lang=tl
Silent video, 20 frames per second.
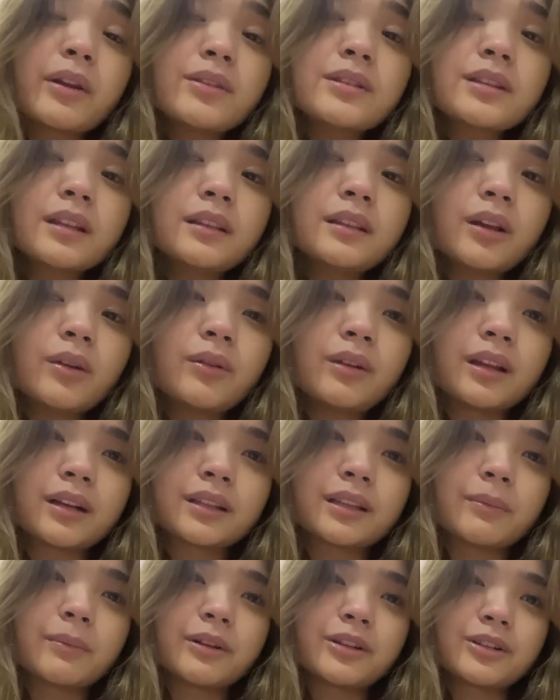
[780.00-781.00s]
isang taon lang
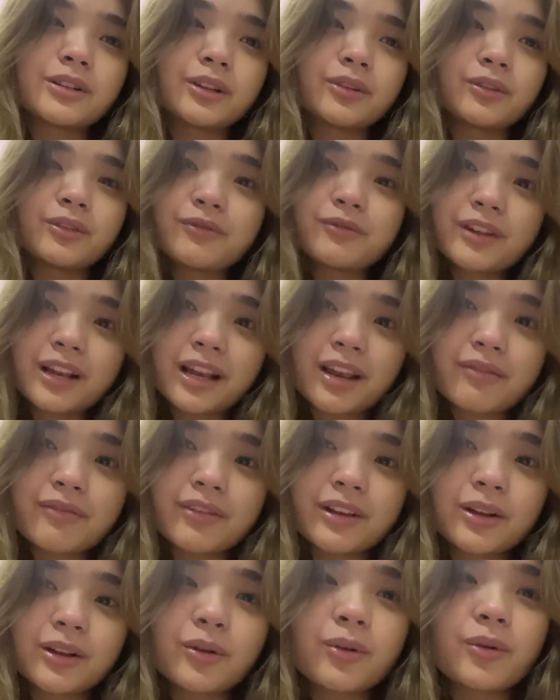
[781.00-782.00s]
naman siya doon. Feel na
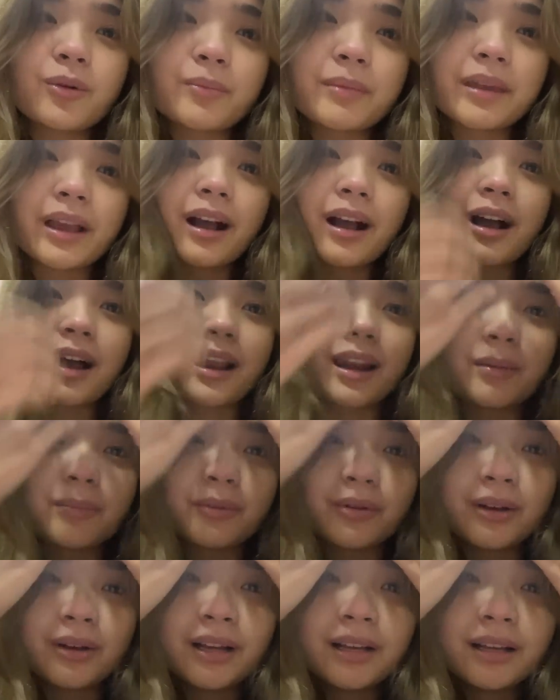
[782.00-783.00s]
feel kong umiyak. Kala mo,